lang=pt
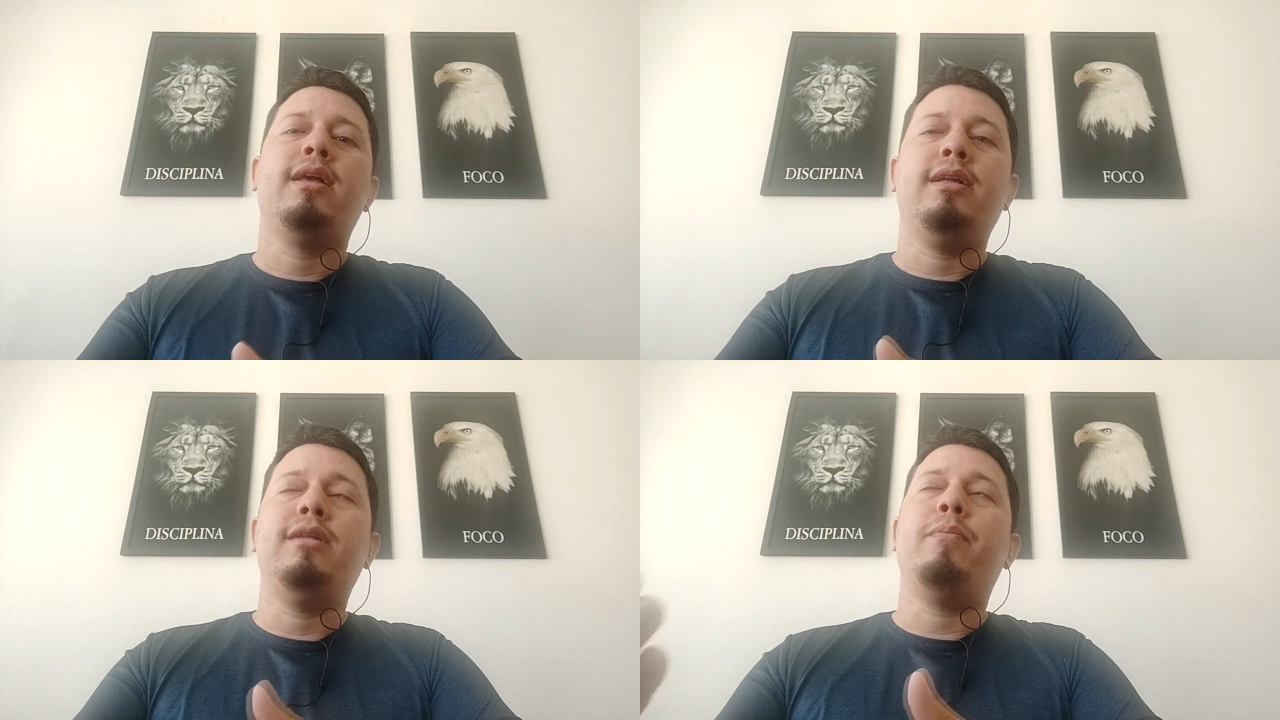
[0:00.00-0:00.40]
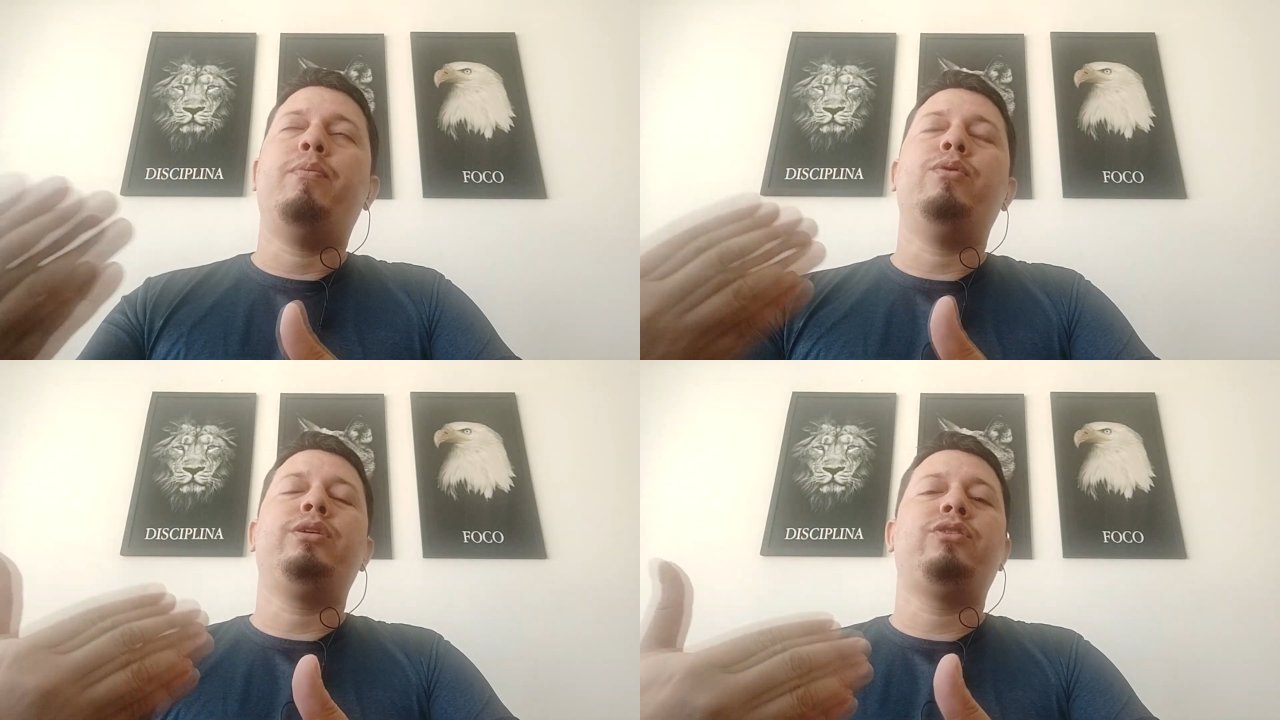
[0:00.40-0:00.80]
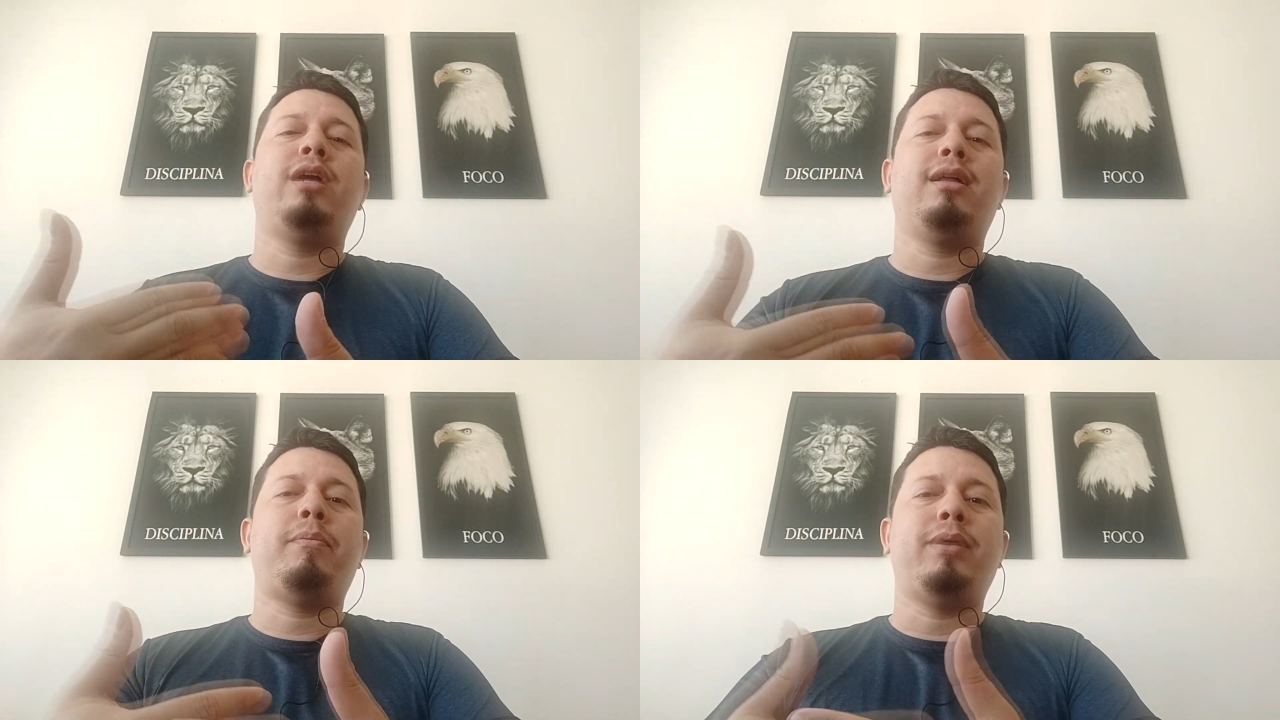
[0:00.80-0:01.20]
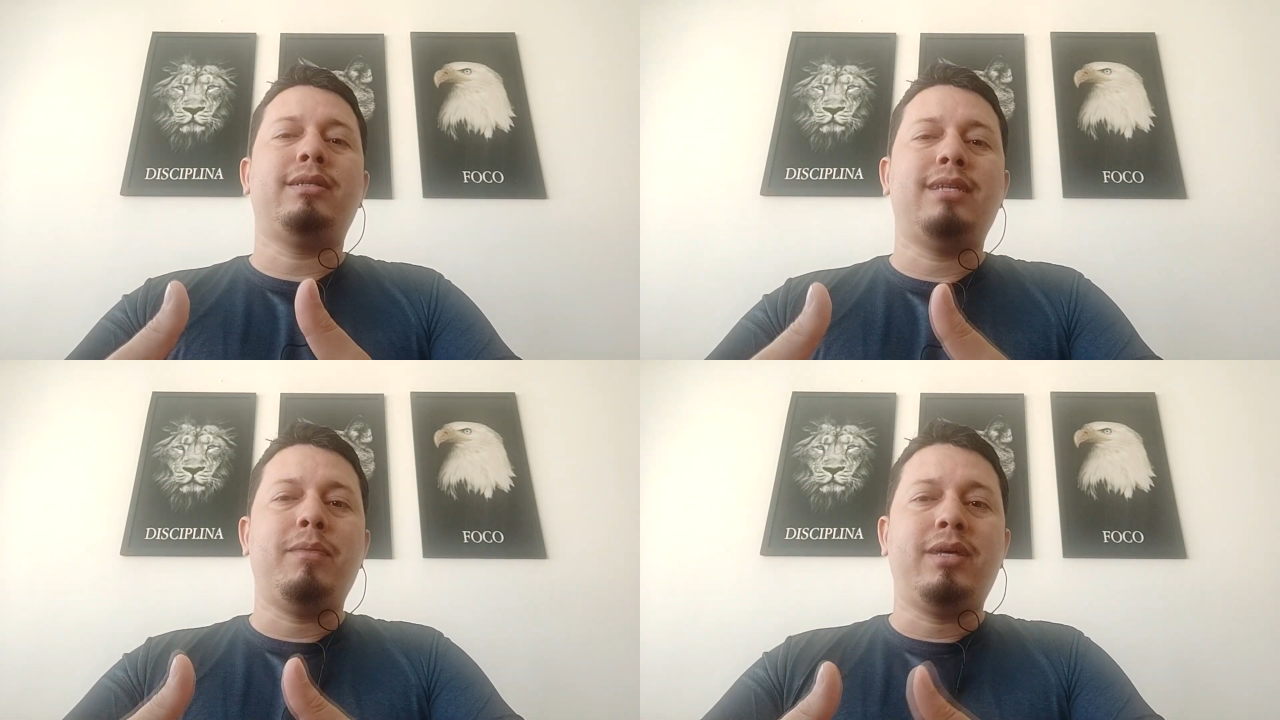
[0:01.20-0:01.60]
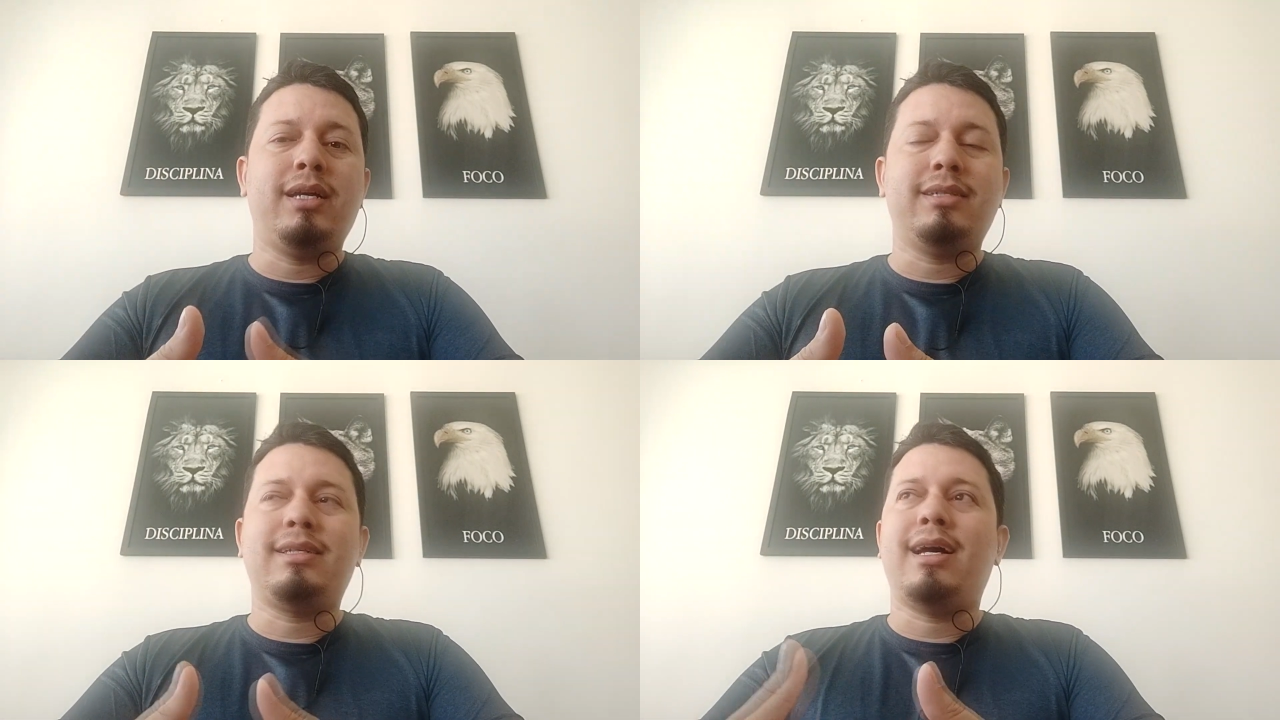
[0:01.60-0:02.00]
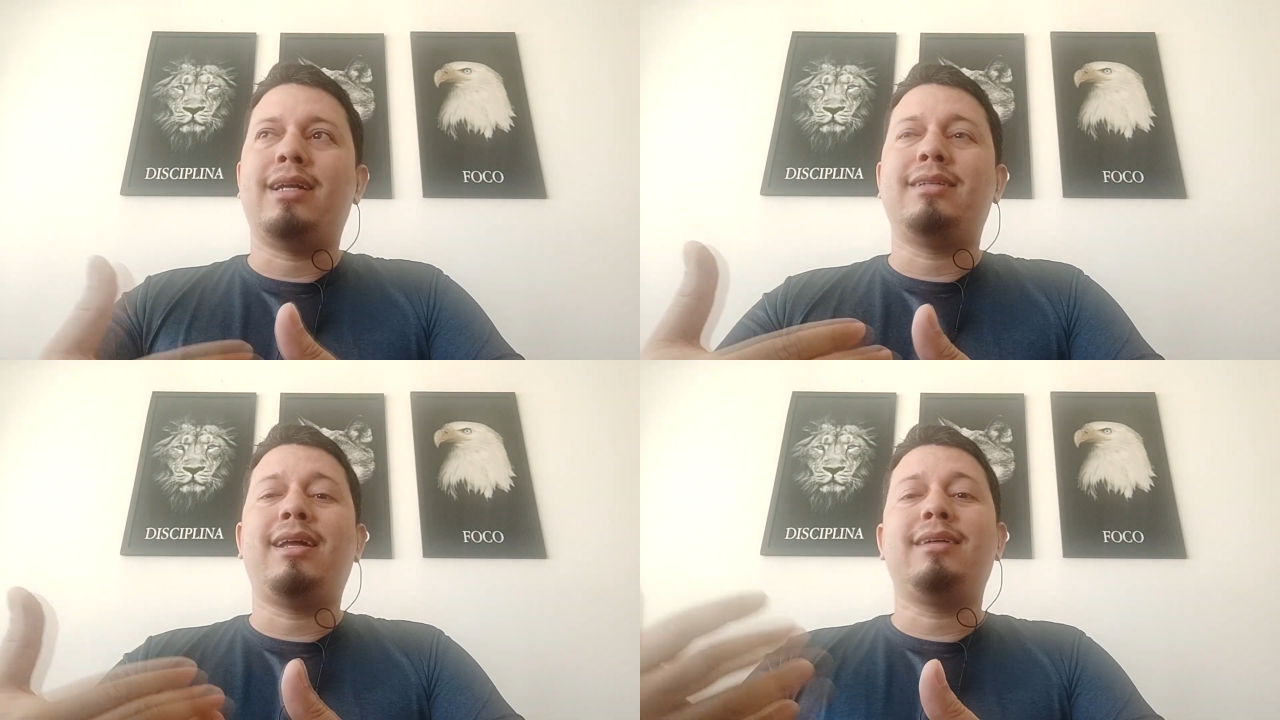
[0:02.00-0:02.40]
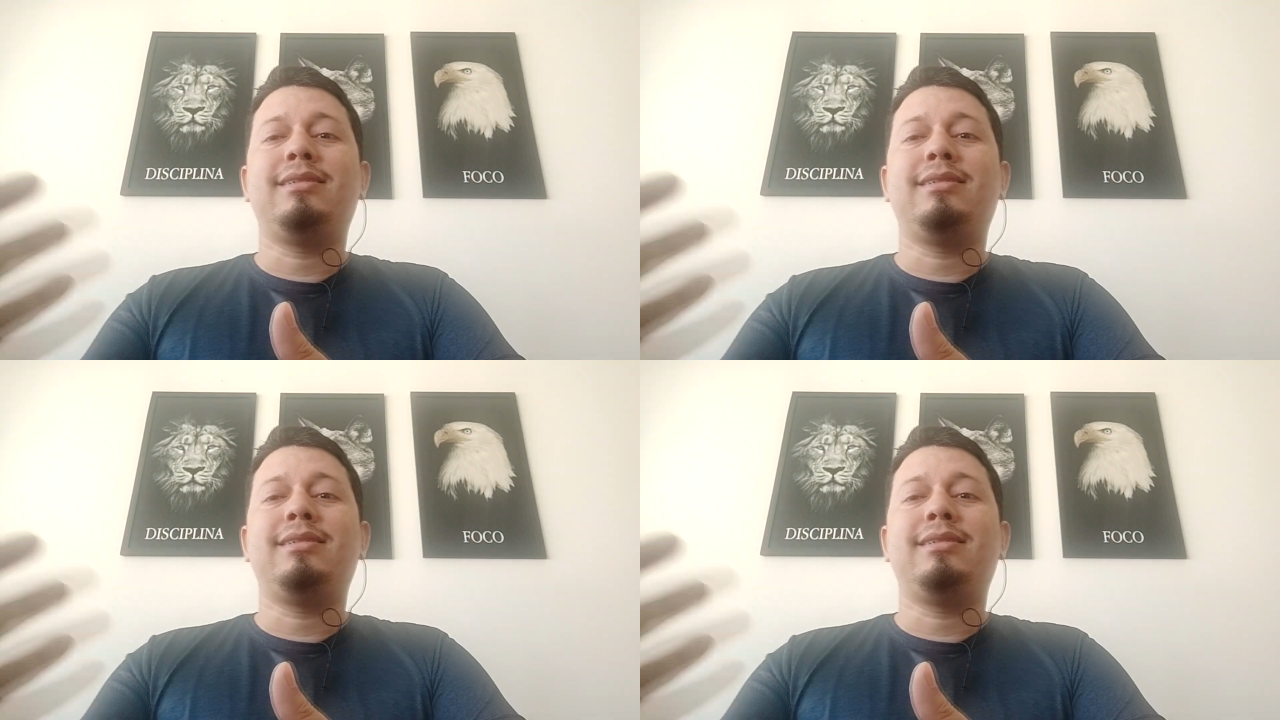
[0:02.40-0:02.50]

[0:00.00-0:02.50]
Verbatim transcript: E depois ela percebe que esse cara está